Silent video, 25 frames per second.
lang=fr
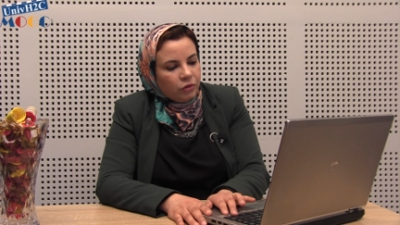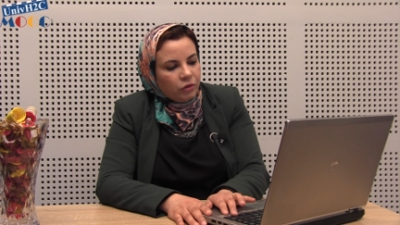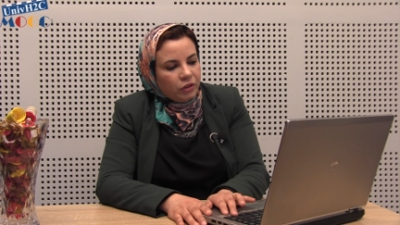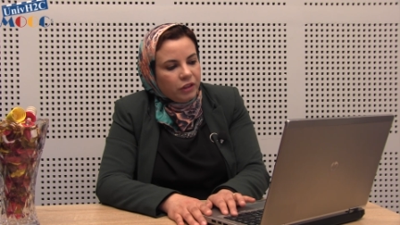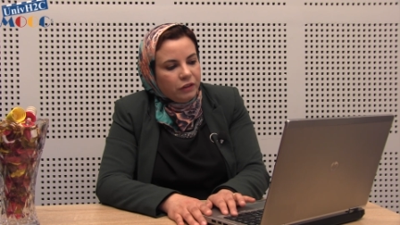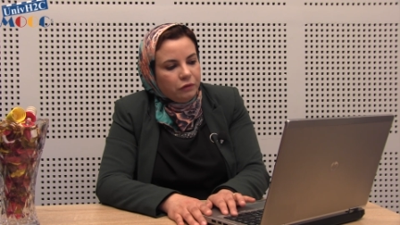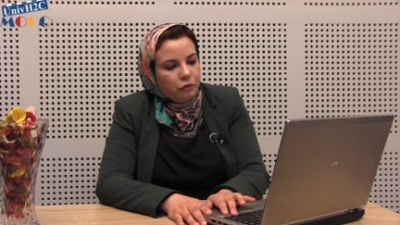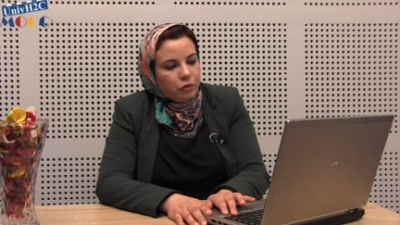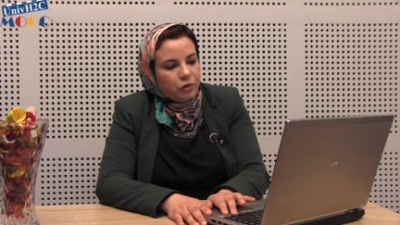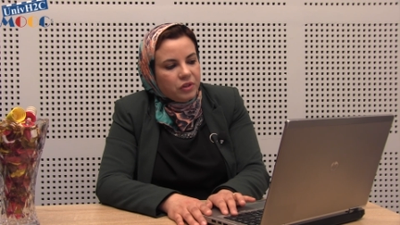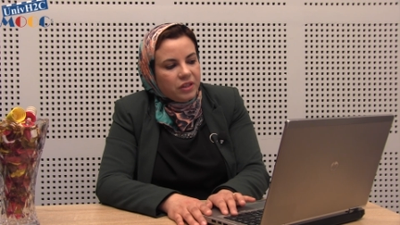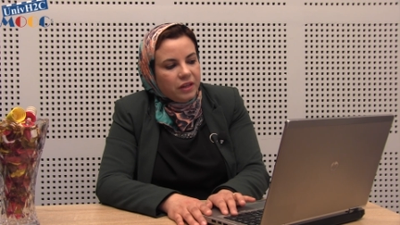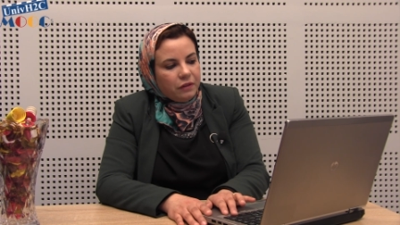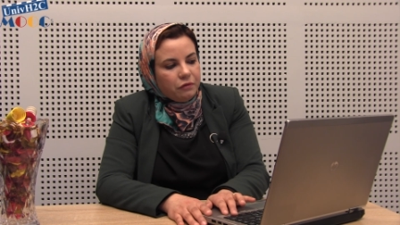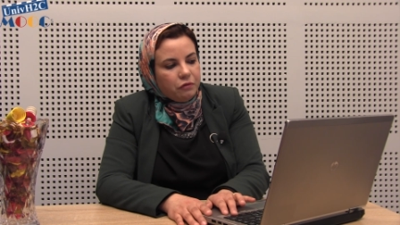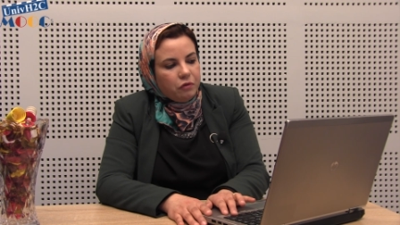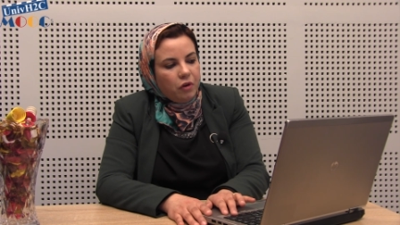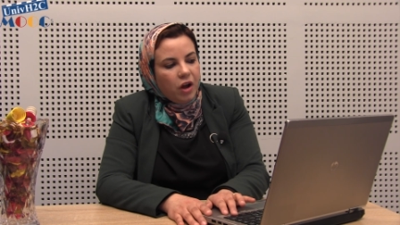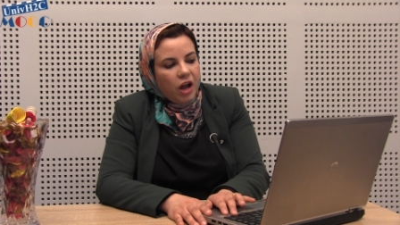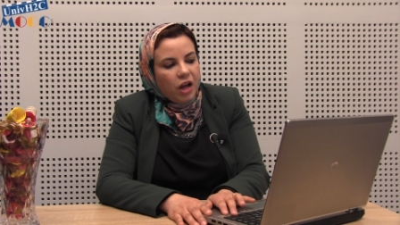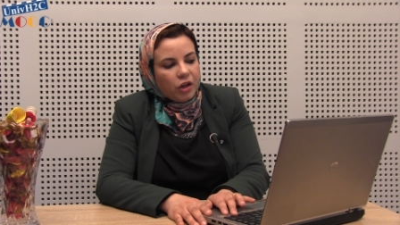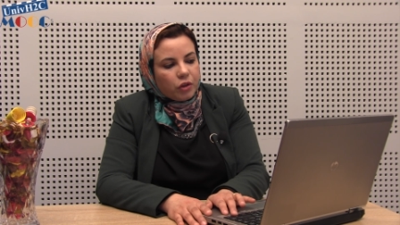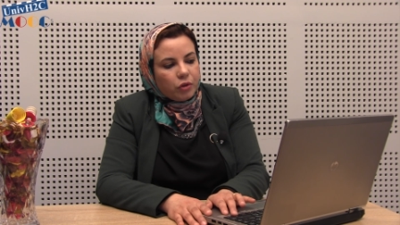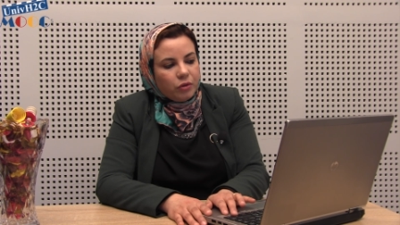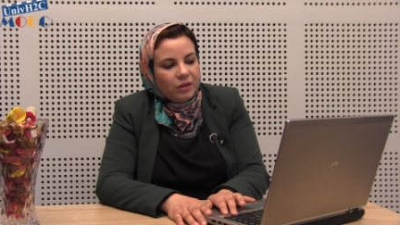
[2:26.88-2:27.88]
Donc il faut
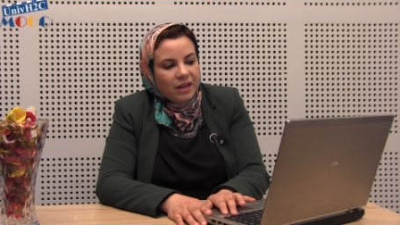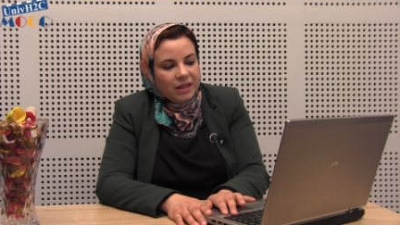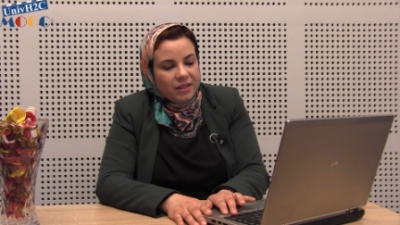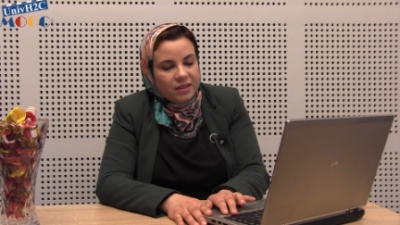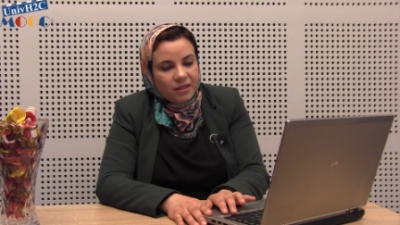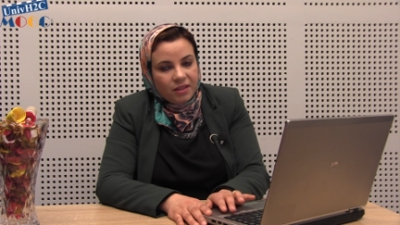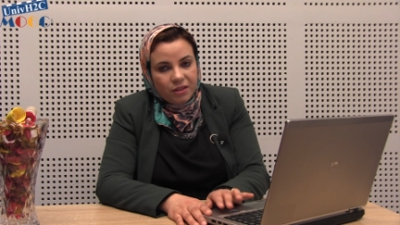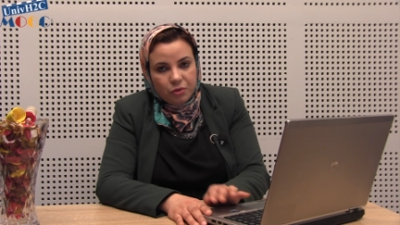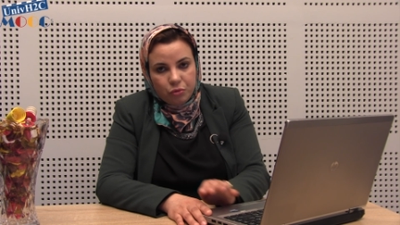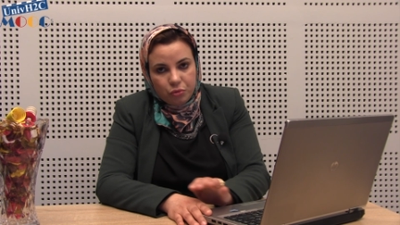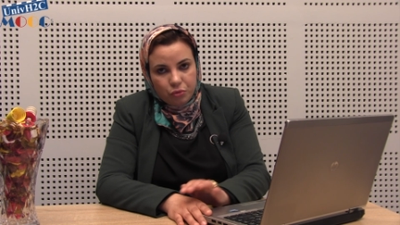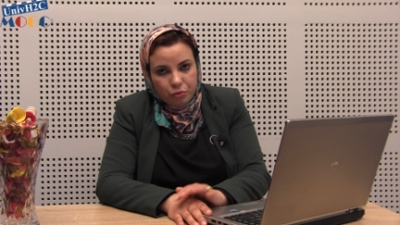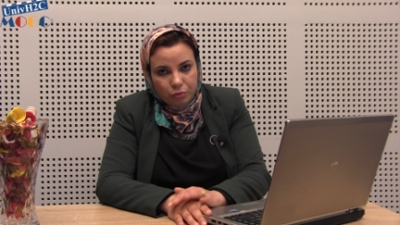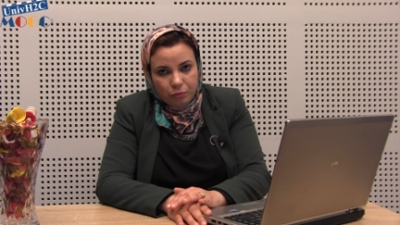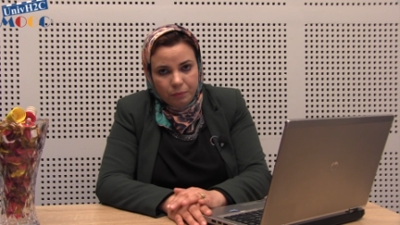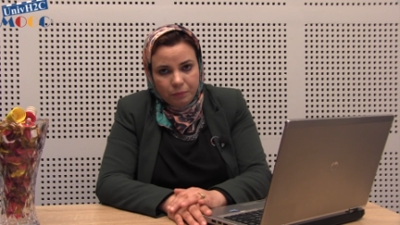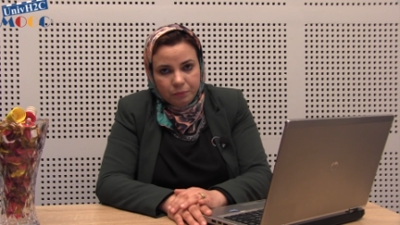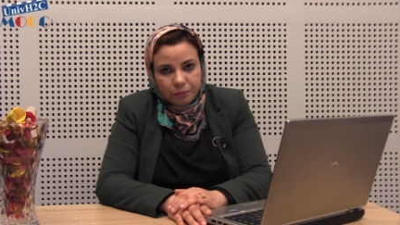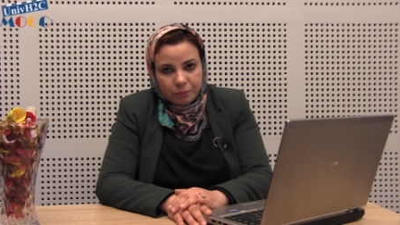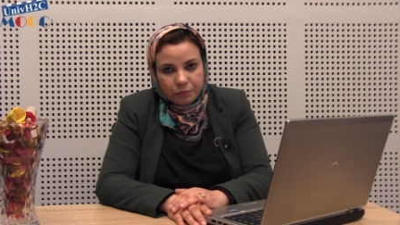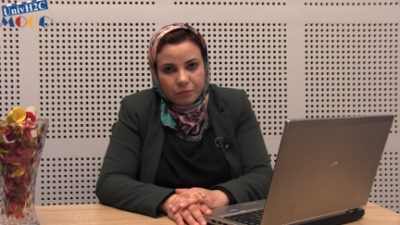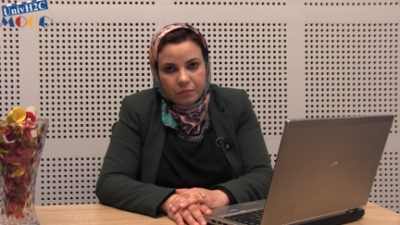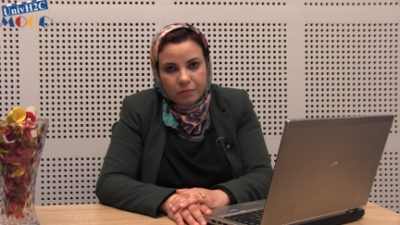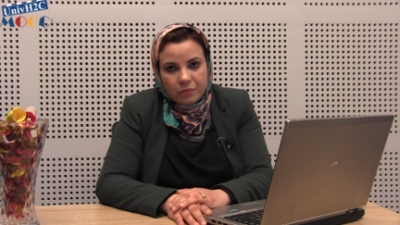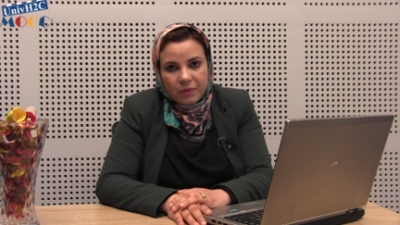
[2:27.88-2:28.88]
savoir que la session,
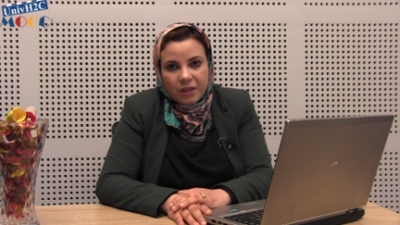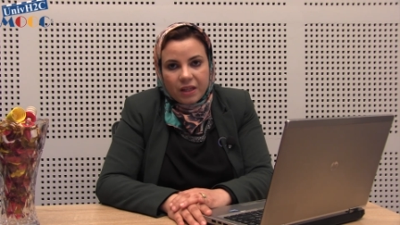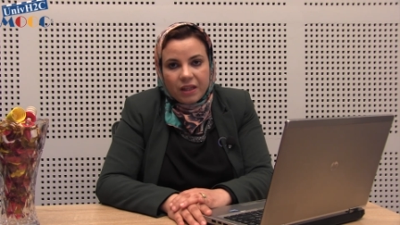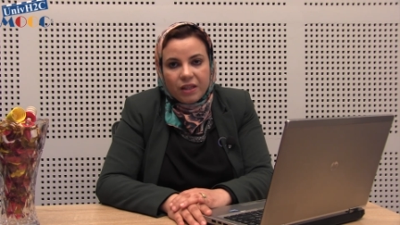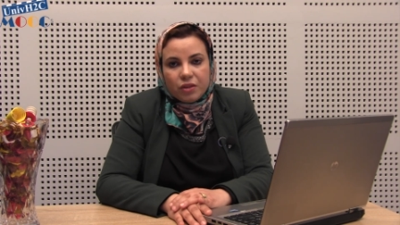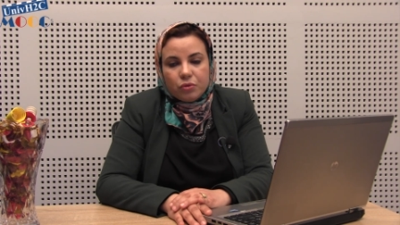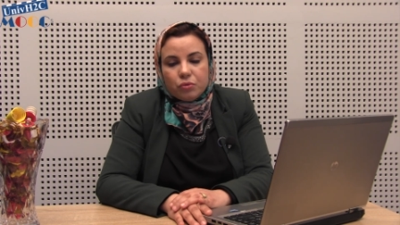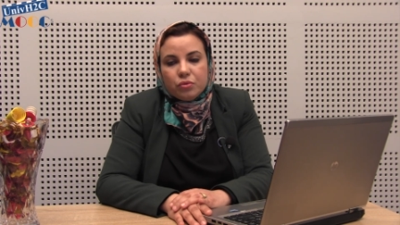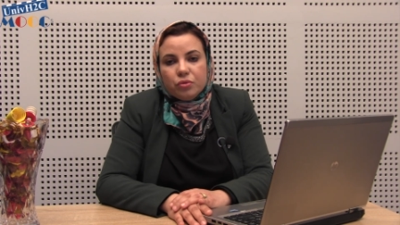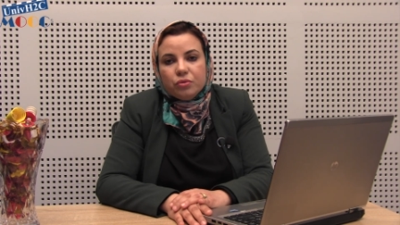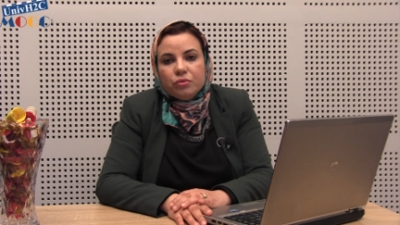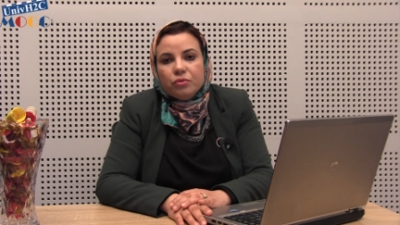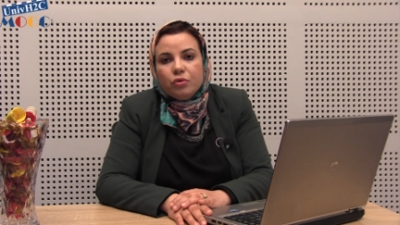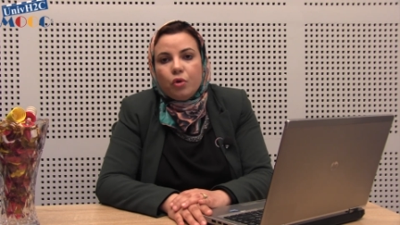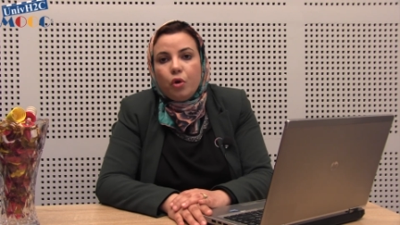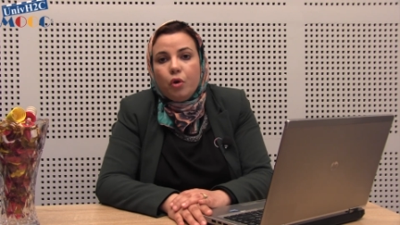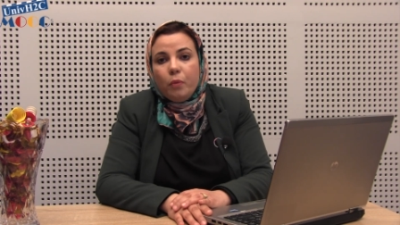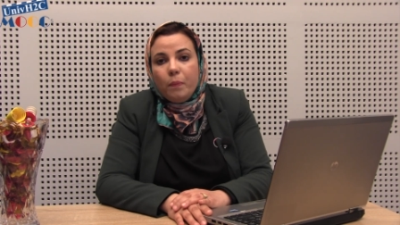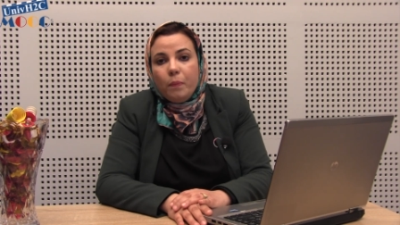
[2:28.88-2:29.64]
est une